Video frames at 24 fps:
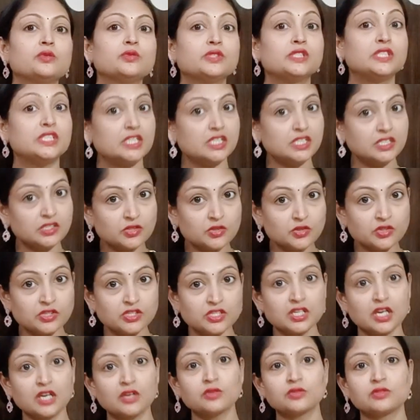జీన్స్ గురించి
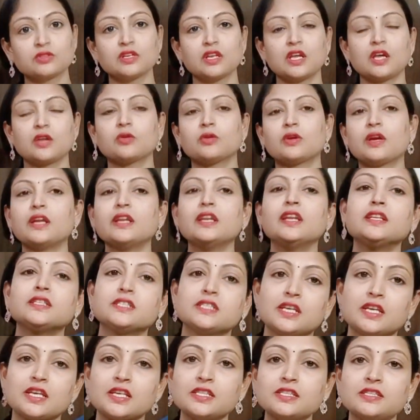అడుగుతున్నారు కానీ నేను
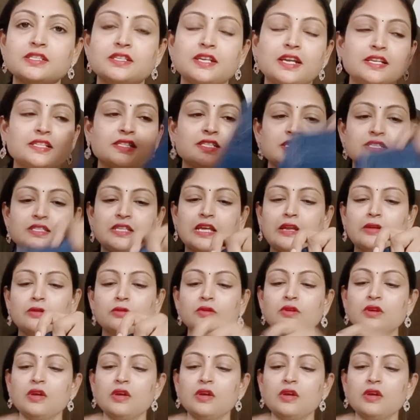జెగిన్స్ ట్రై చేశాను